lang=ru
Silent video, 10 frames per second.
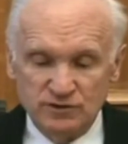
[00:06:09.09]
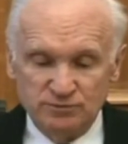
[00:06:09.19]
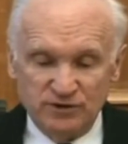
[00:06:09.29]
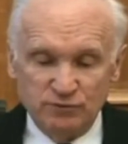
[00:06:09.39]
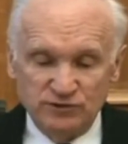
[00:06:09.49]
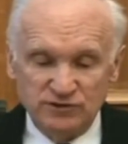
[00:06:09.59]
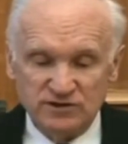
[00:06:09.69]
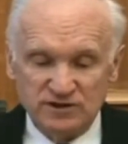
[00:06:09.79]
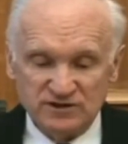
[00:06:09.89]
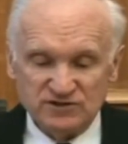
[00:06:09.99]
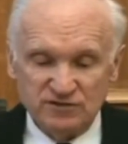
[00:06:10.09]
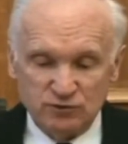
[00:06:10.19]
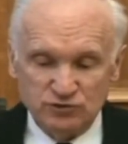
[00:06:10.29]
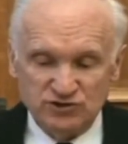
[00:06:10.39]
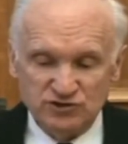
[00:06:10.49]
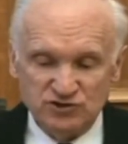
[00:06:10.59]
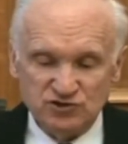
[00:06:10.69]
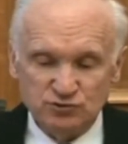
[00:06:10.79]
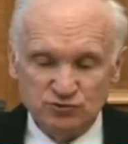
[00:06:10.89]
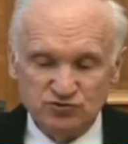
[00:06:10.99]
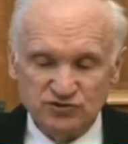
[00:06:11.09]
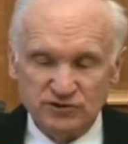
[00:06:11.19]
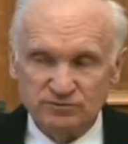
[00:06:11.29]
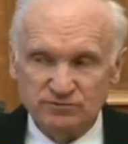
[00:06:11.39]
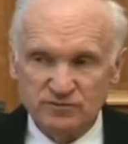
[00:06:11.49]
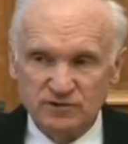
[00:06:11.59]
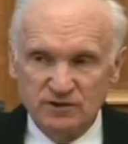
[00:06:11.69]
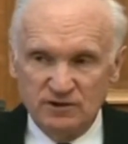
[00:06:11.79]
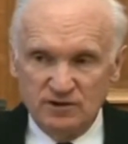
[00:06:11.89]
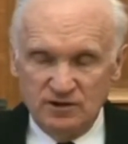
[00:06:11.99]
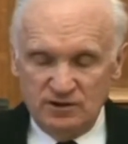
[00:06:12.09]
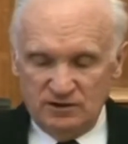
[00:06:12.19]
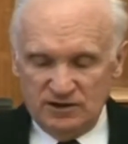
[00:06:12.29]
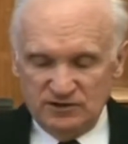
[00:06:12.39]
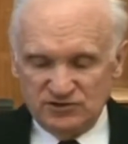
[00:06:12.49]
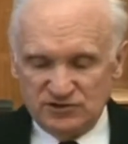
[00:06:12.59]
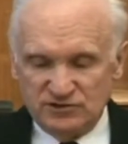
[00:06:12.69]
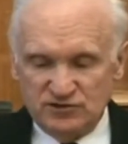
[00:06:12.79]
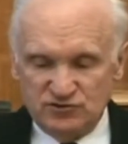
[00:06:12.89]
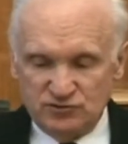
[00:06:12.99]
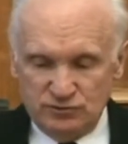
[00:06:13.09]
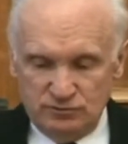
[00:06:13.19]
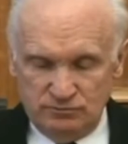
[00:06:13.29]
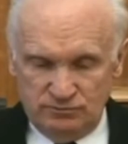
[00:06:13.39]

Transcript: Приводит это к развороченности души. И надо сказать, что